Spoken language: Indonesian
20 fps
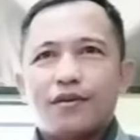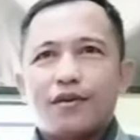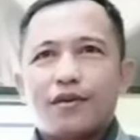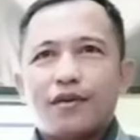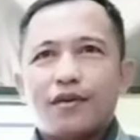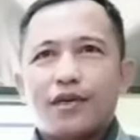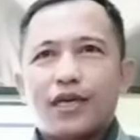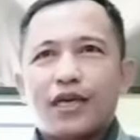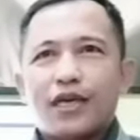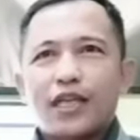
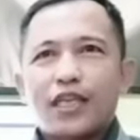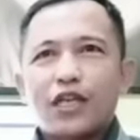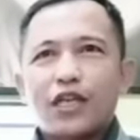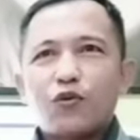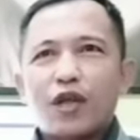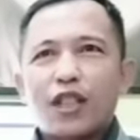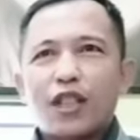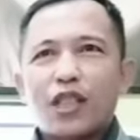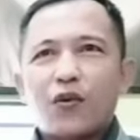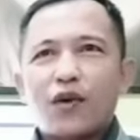Ikatan
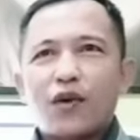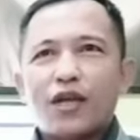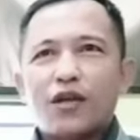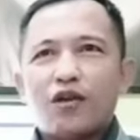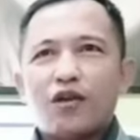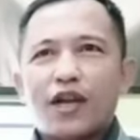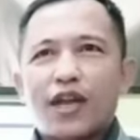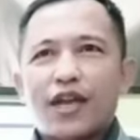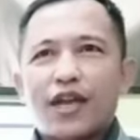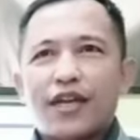Wartawan
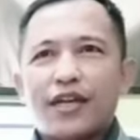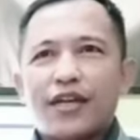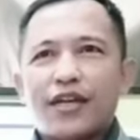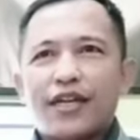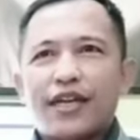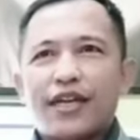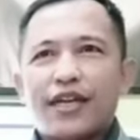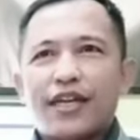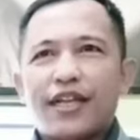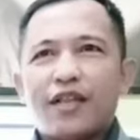Online
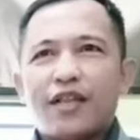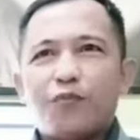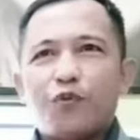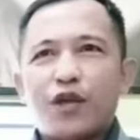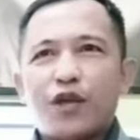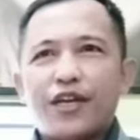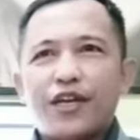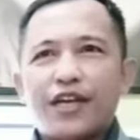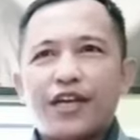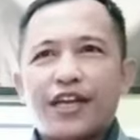dikenal pula
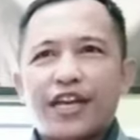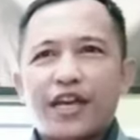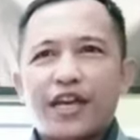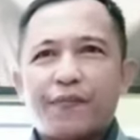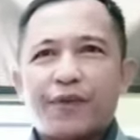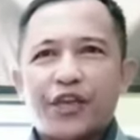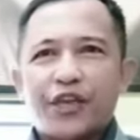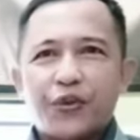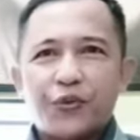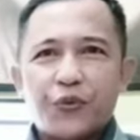dengan nama
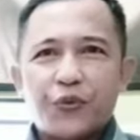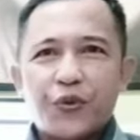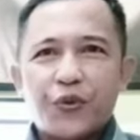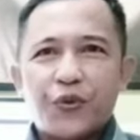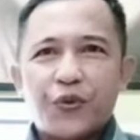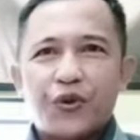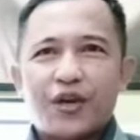IWO